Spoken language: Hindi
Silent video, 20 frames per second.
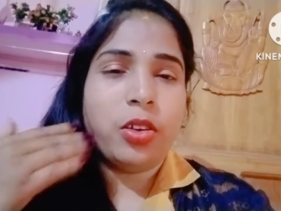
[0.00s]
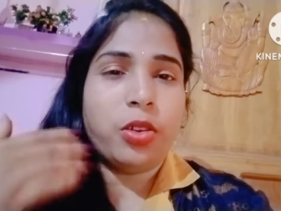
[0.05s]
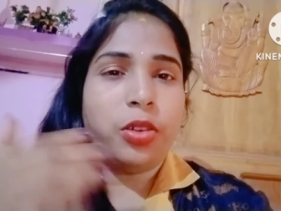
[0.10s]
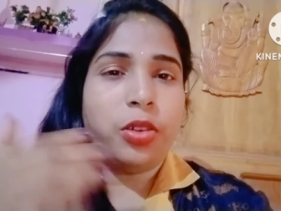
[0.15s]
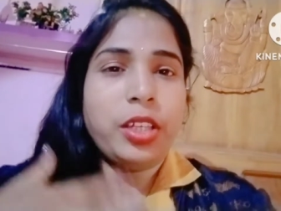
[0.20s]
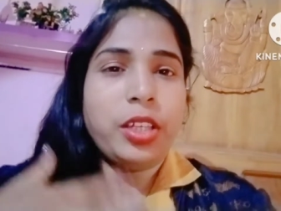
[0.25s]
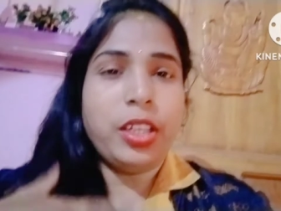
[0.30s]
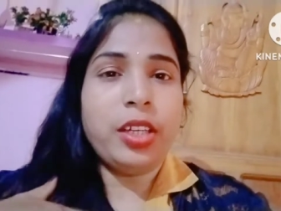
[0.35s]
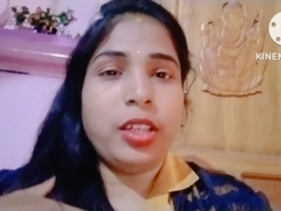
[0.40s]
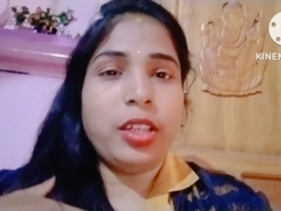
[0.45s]

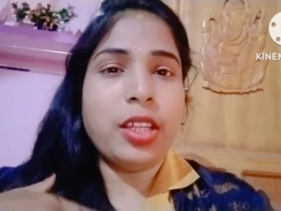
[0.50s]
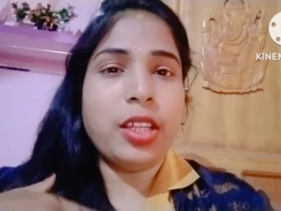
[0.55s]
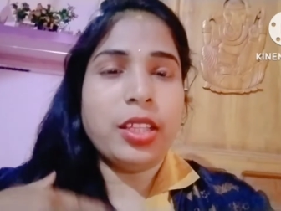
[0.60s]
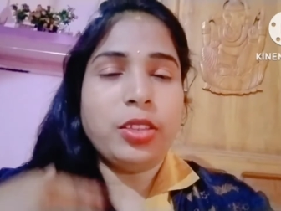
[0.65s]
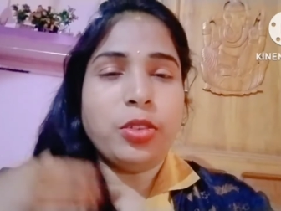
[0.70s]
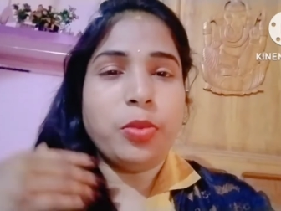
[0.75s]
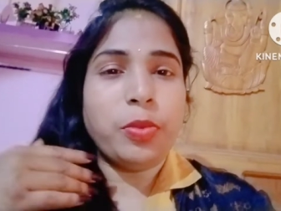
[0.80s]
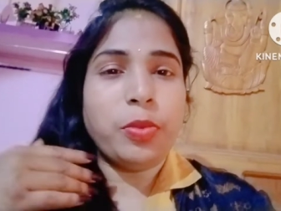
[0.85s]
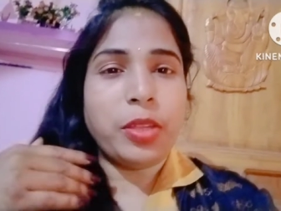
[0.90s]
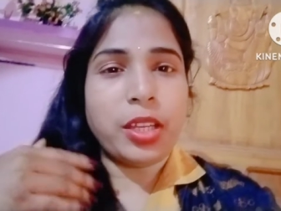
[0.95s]
और इंडिया
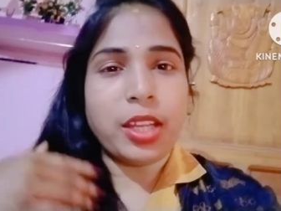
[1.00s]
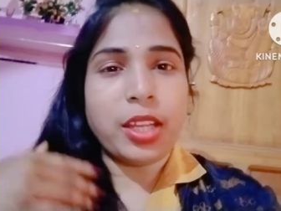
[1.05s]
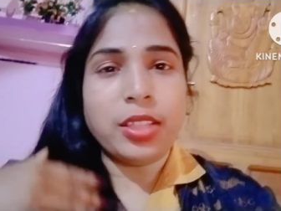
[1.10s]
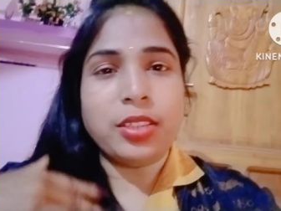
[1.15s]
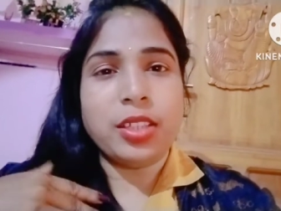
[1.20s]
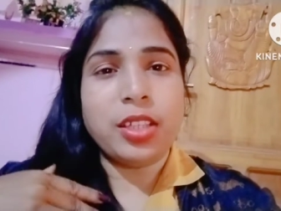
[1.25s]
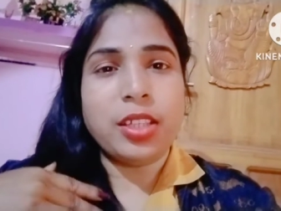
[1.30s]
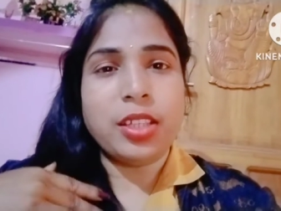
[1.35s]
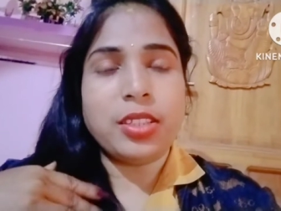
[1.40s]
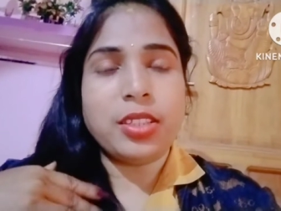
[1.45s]
तो मेरा
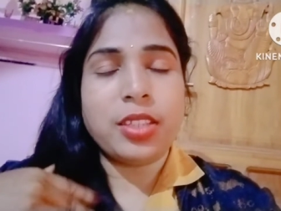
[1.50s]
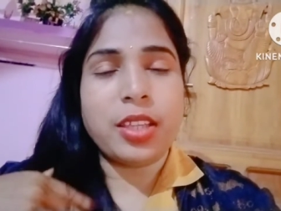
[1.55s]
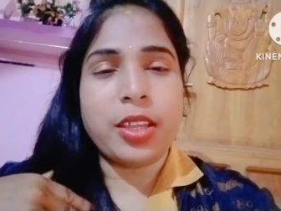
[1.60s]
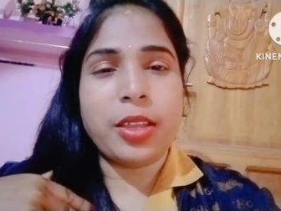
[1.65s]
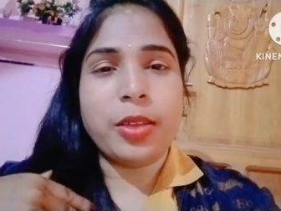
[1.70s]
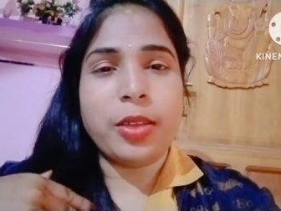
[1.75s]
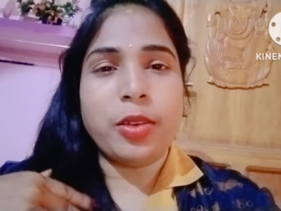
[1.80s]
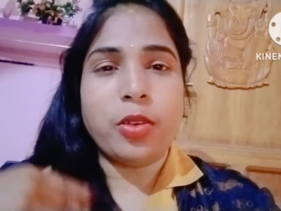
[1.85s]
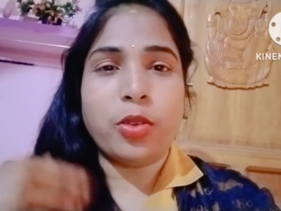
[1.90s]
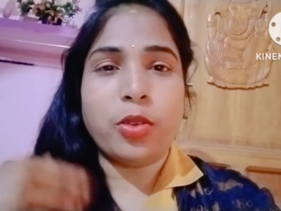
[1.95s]
देश
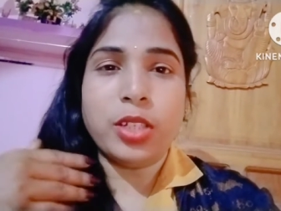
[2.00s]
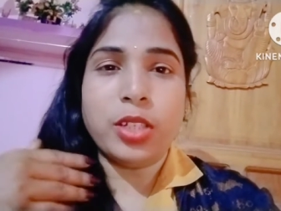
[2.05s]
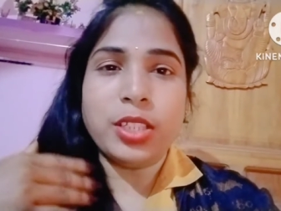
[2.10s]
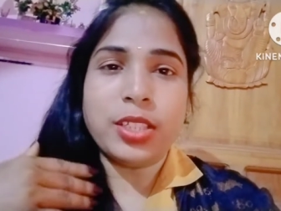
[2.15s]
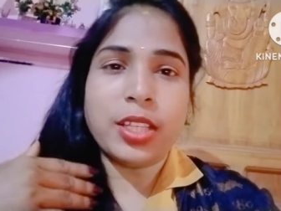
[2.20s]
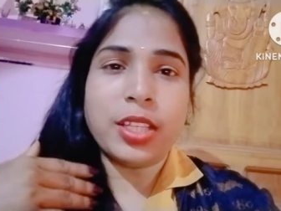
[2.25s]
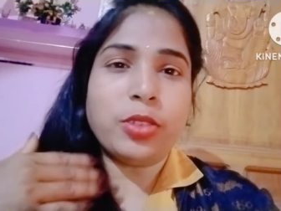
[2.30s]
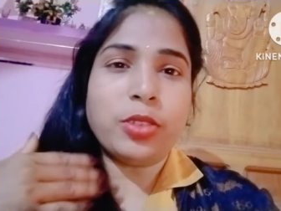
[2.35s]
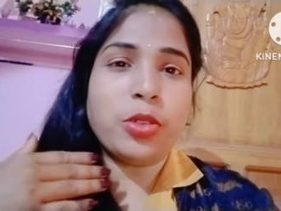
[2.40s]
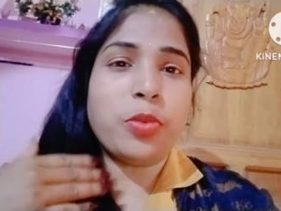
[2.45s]
है
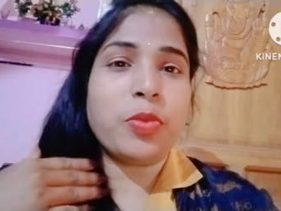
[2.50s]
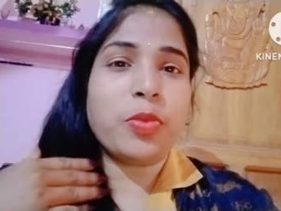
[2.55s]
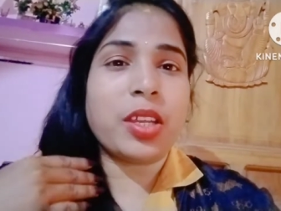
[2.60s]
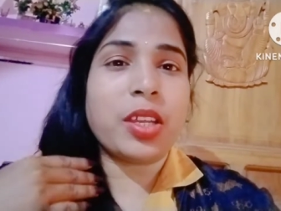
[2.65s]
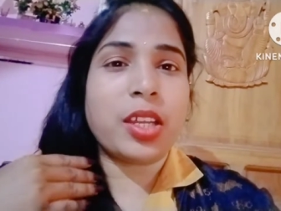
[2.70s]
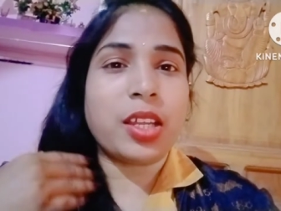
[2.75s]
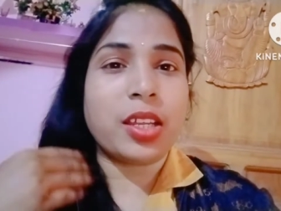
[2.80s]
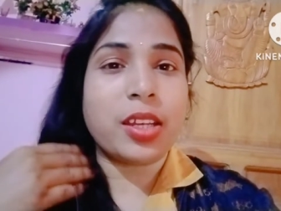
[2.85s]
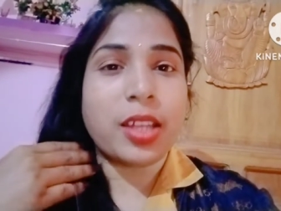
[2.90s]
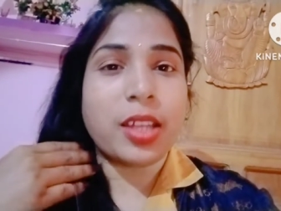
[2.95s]
उड़ीसा तो
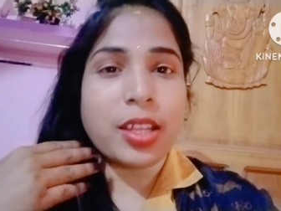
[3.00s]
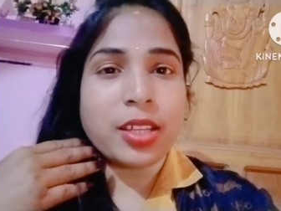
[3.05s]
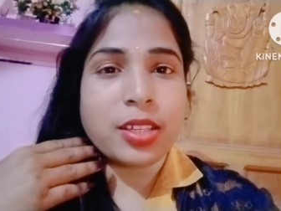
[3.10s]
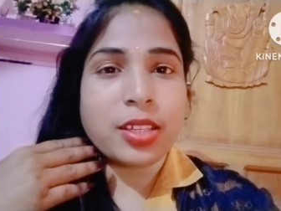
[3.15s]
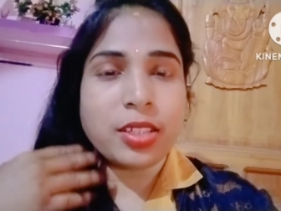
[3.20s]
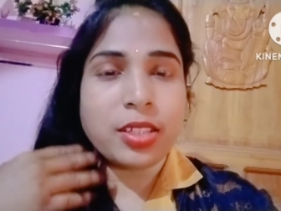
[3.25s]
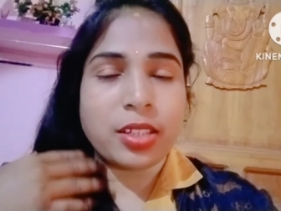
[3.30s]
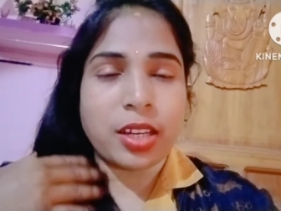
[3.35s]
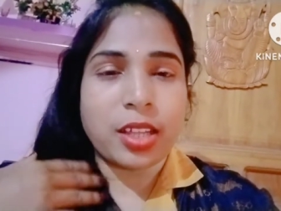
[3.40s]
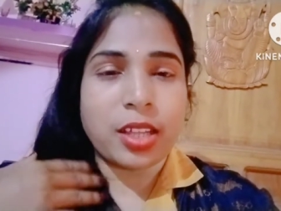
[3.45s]
मेरा
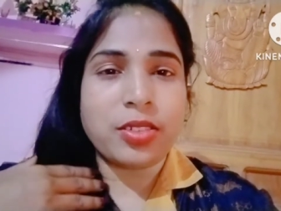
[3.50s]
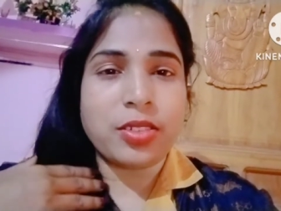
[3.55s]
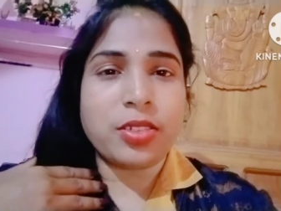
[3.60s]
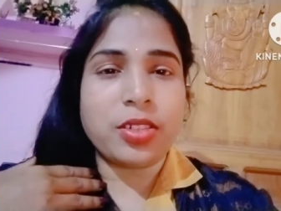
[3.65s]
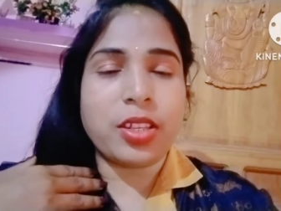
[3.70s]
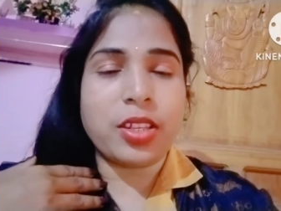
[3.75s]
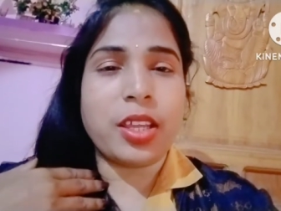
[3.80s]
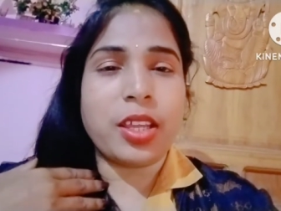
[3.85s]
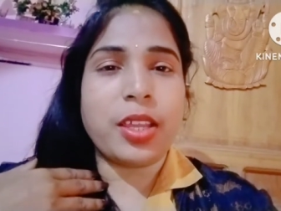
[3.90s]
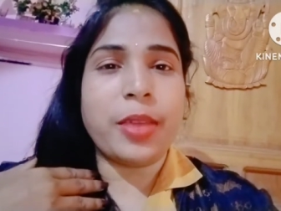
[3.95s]
रा,
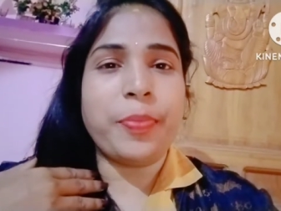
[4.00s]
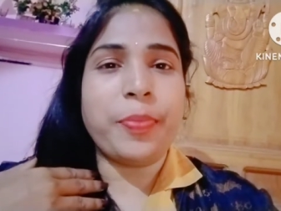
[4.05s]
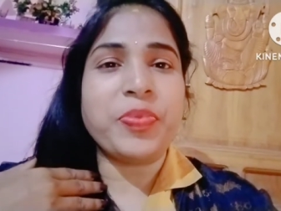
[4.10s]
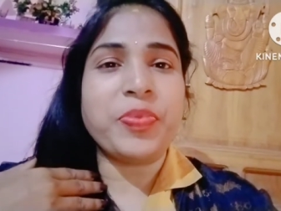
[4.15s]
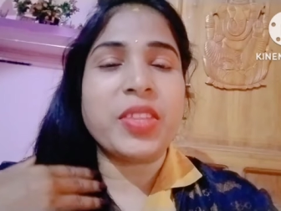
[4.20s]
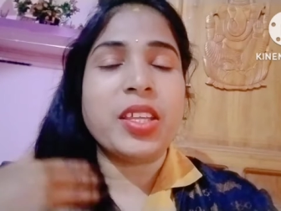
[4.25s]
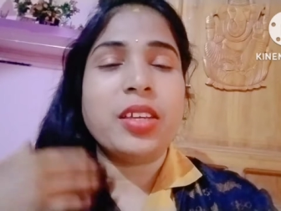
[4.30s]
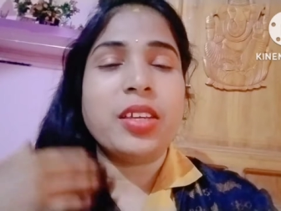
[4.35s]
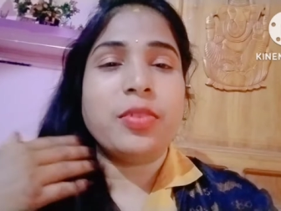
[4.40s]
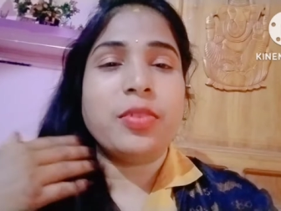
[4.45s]
राष्ट्र है
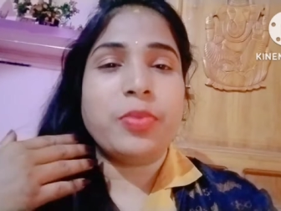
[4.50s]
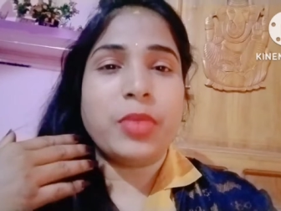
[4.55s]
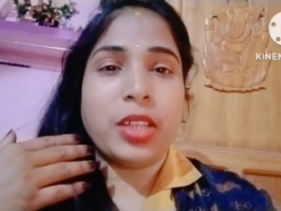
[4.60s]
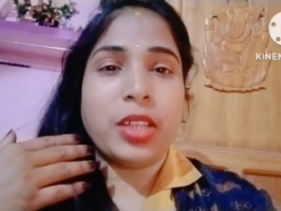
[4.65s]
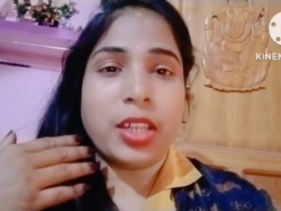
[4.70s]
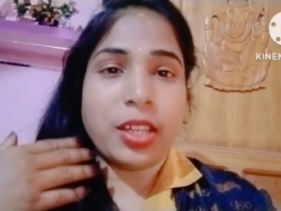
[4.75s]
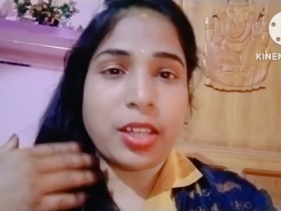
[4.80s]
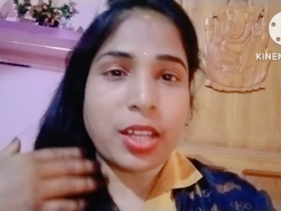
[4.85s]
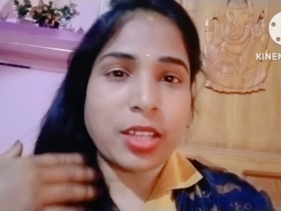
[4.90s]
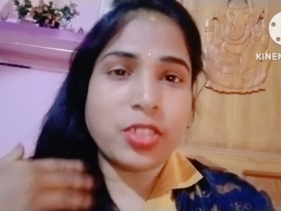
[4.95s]

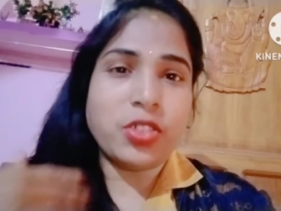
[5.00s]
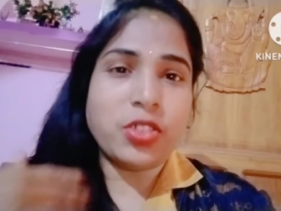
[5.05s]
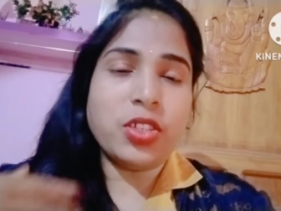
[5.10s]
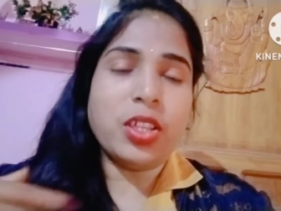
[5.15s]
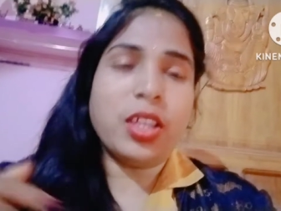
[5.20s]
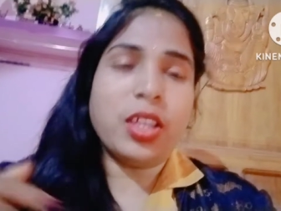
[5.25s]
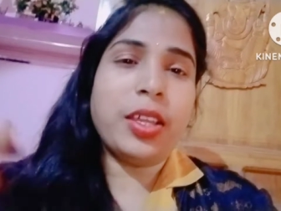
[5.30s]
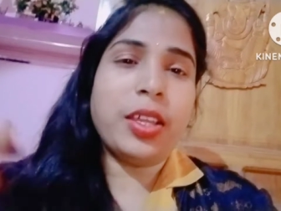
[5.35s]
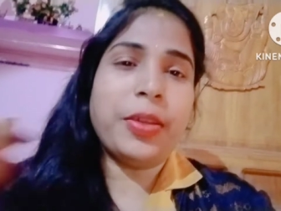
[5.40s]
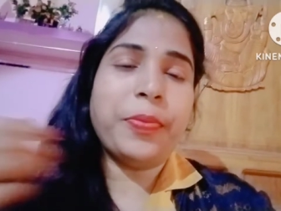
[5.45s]
मेरा
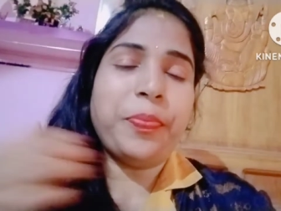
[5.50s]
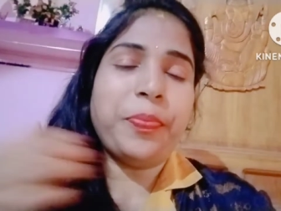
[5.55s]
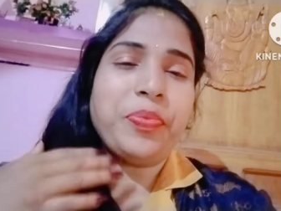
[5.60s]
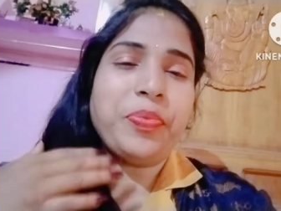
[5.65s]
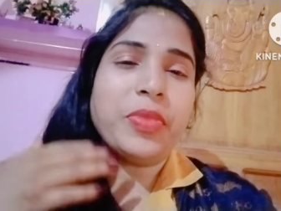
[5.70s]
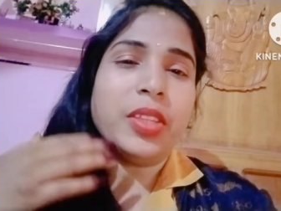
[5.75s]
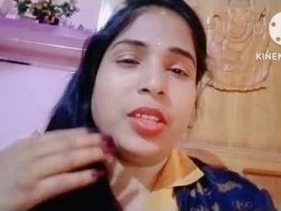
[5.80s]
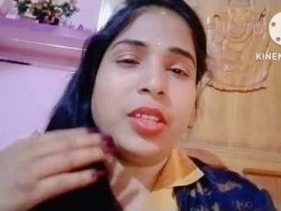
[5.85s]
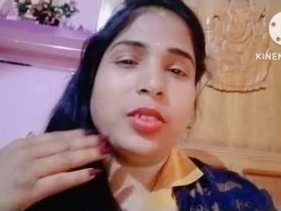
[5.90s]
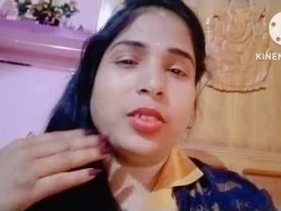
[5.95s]
राज्य है
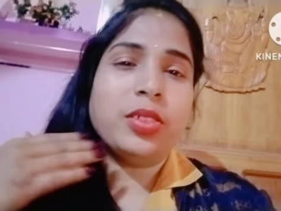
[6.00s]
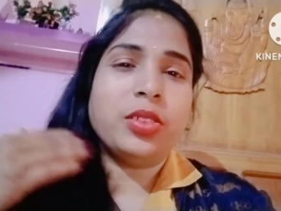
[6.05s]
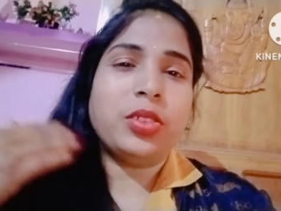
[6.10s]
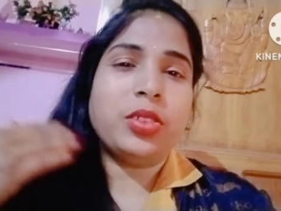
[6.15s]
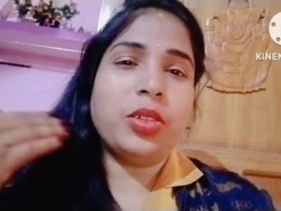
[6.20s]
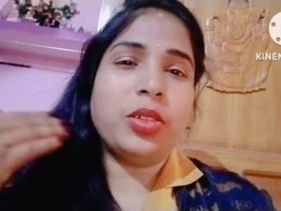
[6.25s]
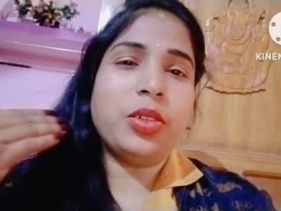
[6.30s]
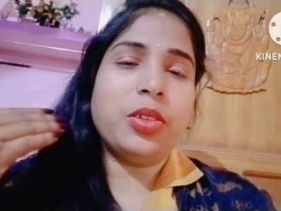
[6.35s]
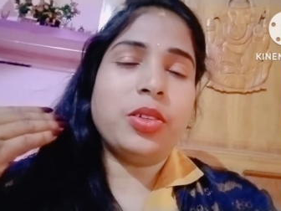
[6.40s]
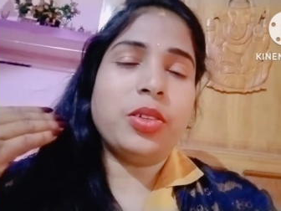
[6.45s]

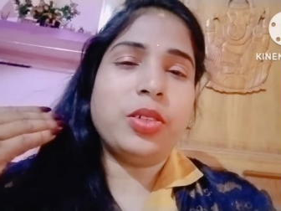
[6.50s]
तो